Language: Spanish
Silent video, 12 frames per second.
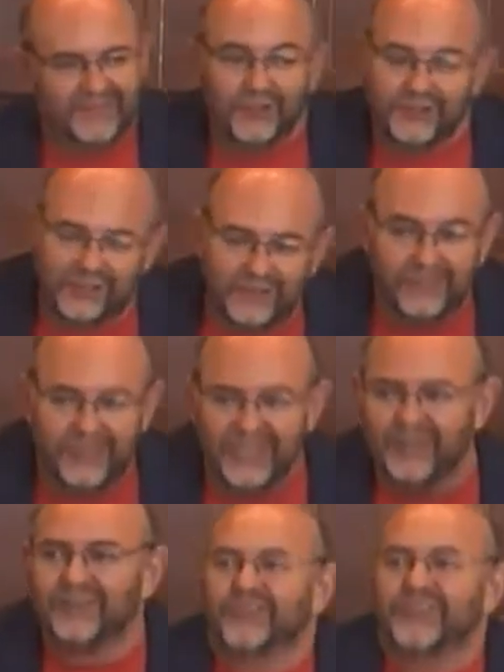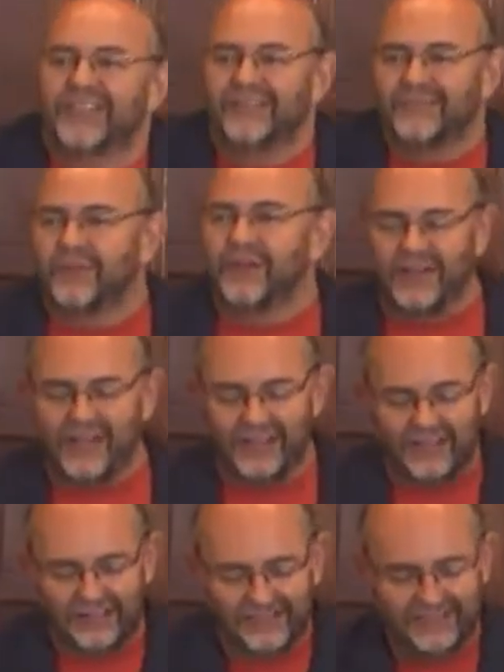No te había mirado, Tony.
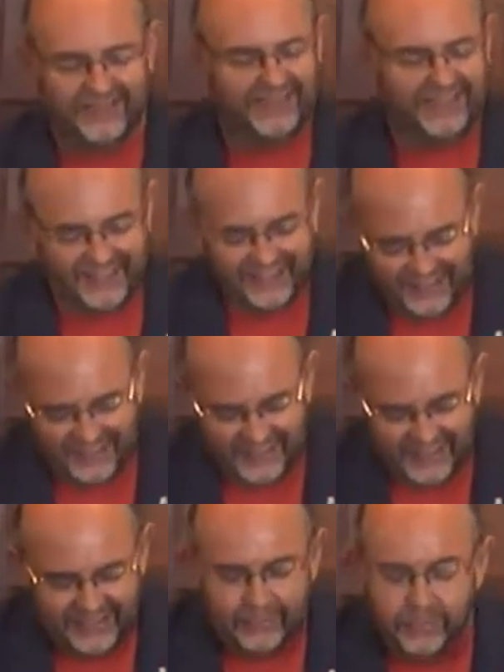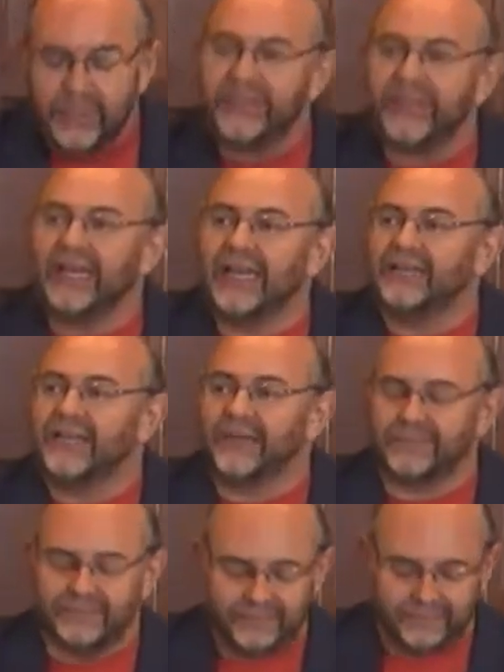Perdonad. ¿eh? Bicicleta.